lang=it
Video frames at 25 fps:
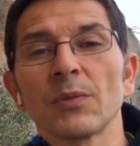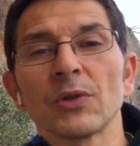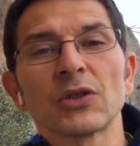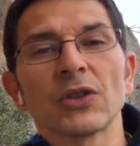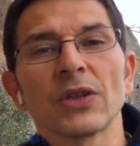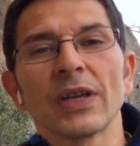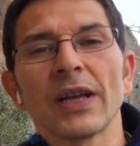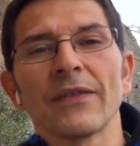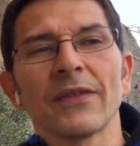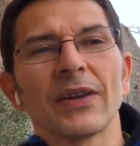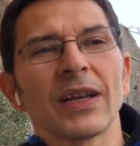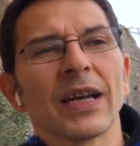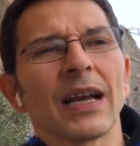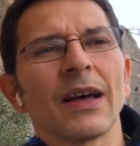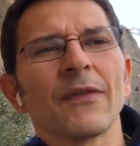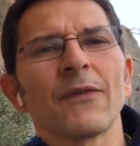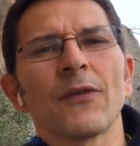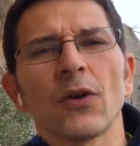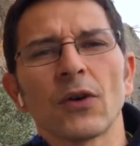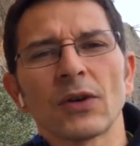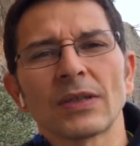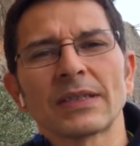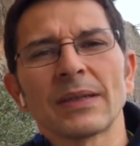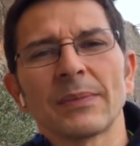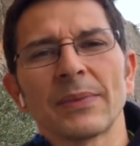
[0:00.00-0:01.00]
uno bisogna avere la
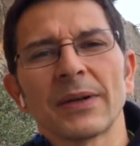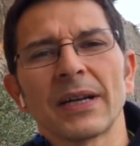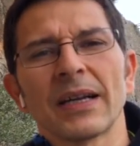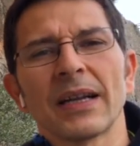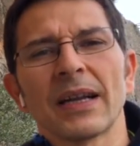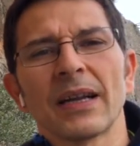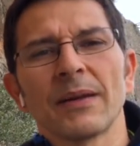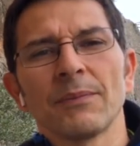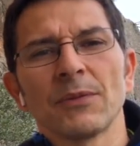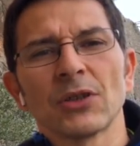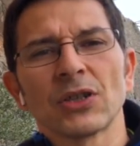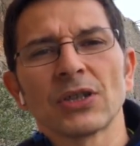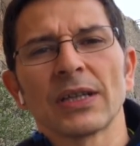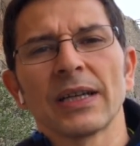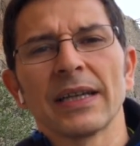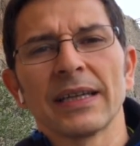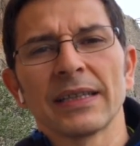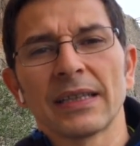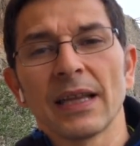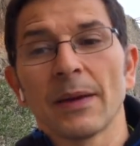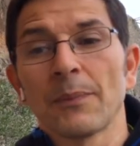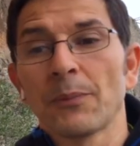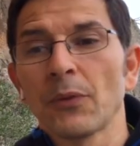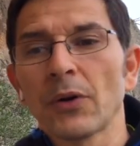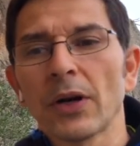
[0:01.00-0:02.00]
forza per andare in
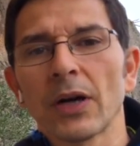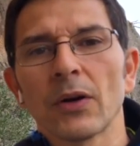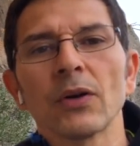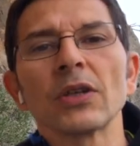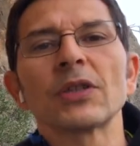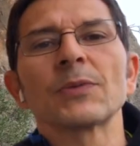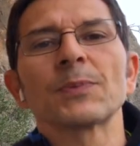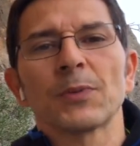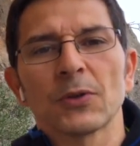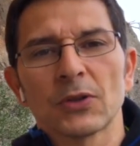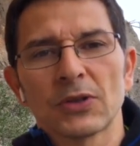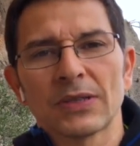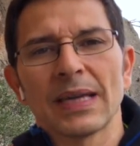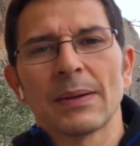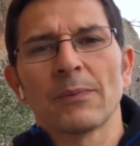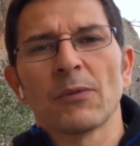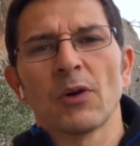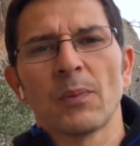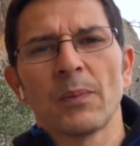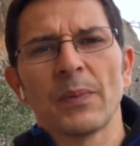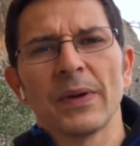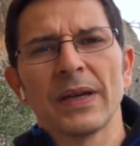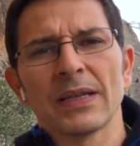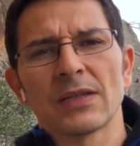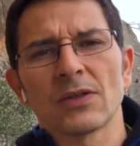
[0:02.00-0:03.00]
bicicletta, eppure noi spostiamo
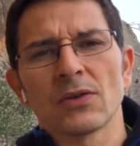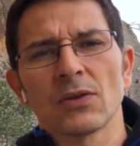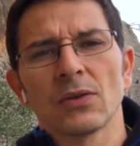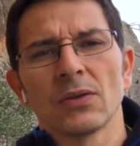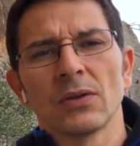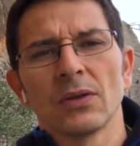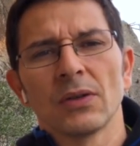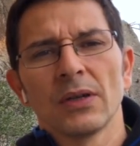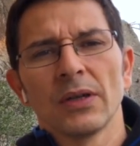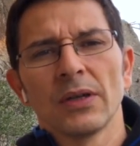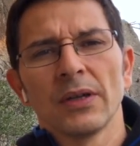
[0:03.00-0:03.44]
il peso.